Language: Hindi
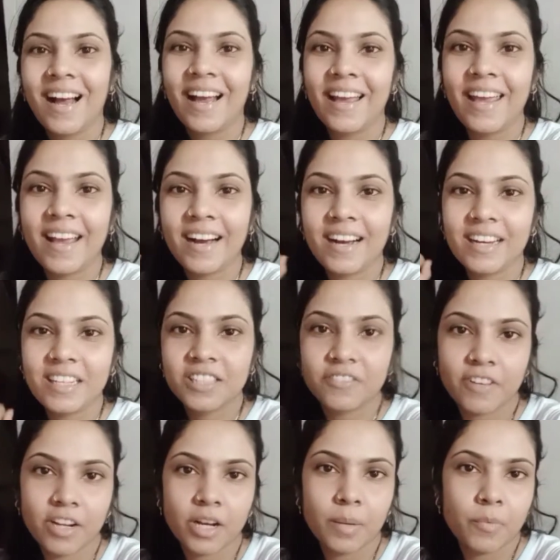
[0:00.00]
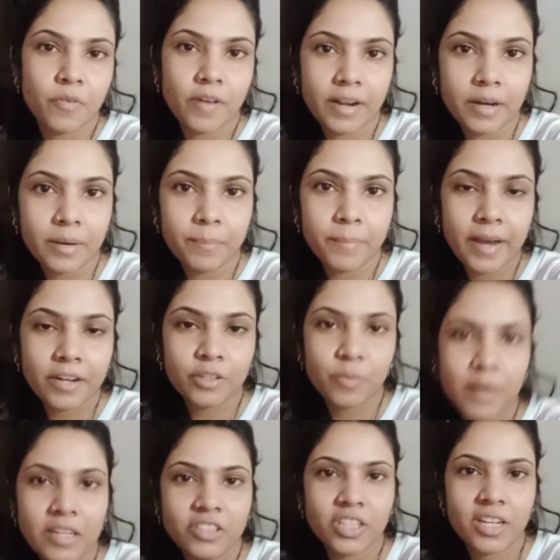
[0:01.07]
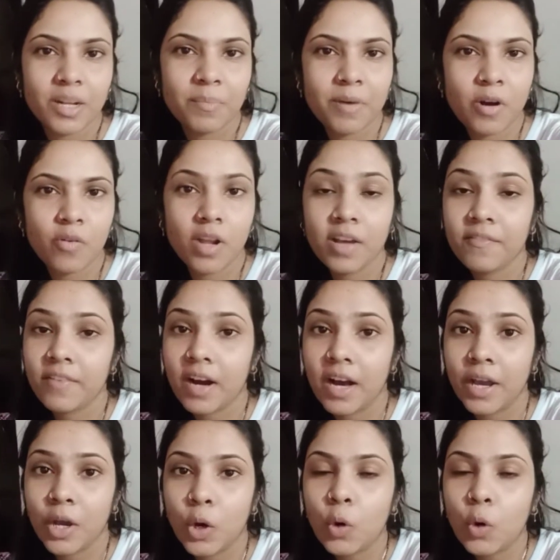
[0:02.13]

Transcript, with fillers: हे गाइस वेलकम वेलकम बैक टू माय चैनल माओ लाइफ आई